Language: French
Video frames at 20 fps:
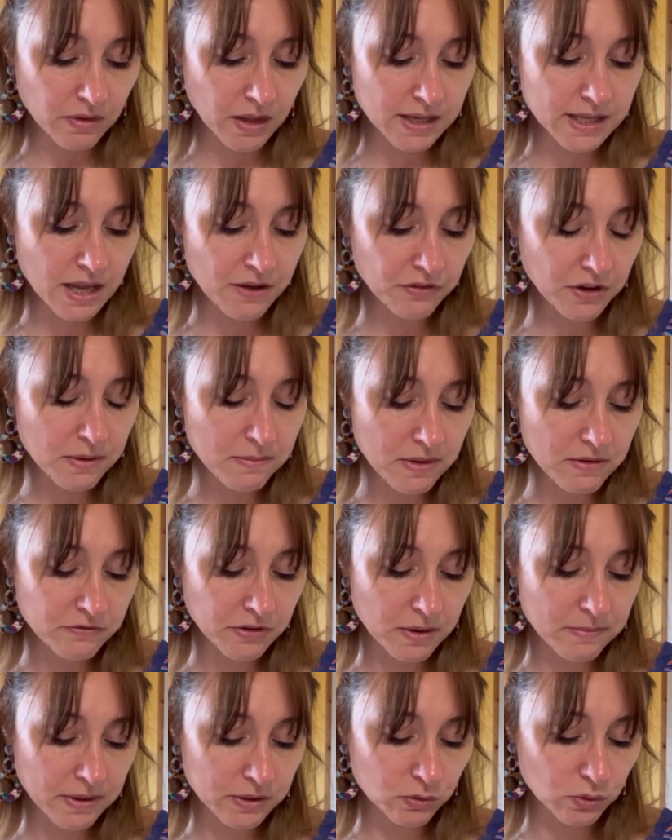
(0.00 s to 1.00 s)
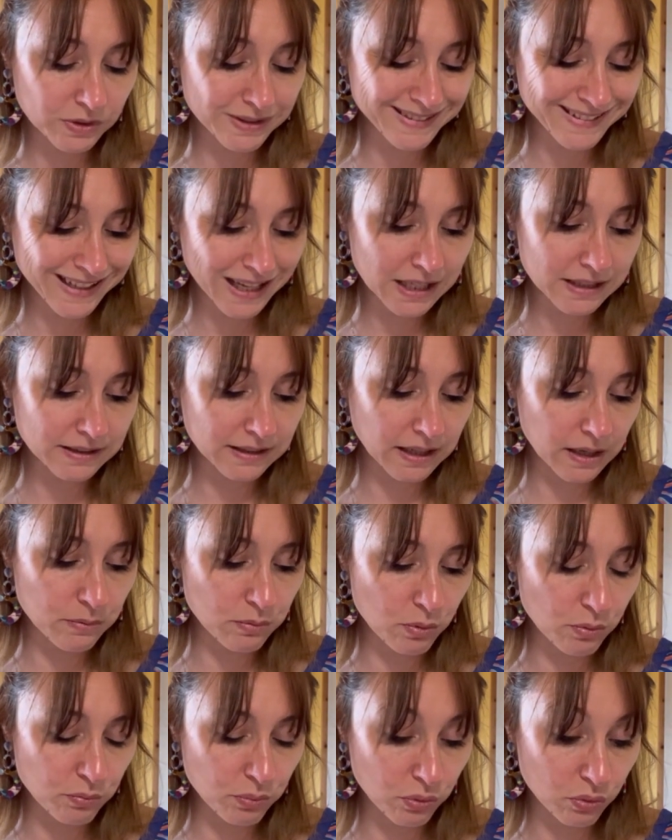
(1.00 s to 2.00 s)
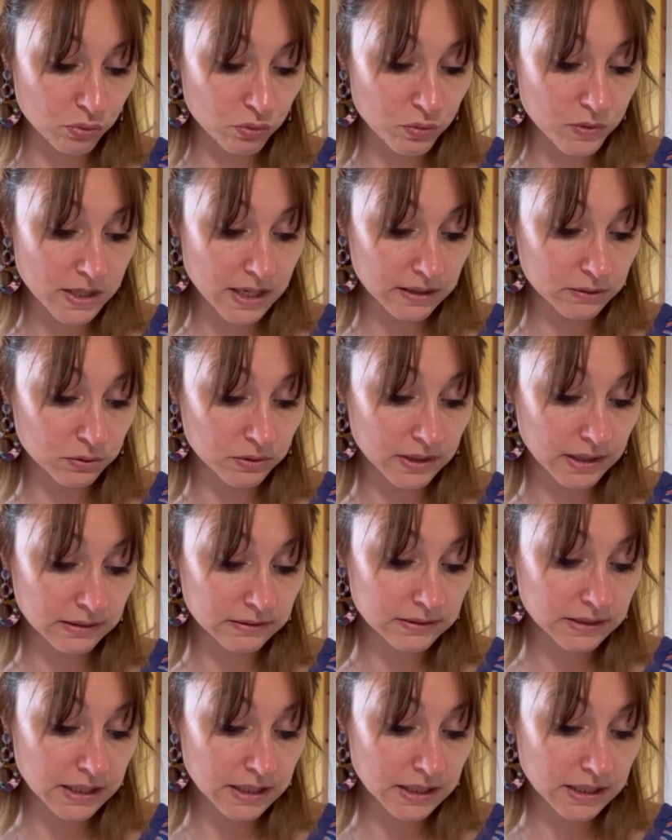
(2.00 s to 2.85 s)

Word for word: Il y a vraiment, vraiment de très, très bons produits là-dedans.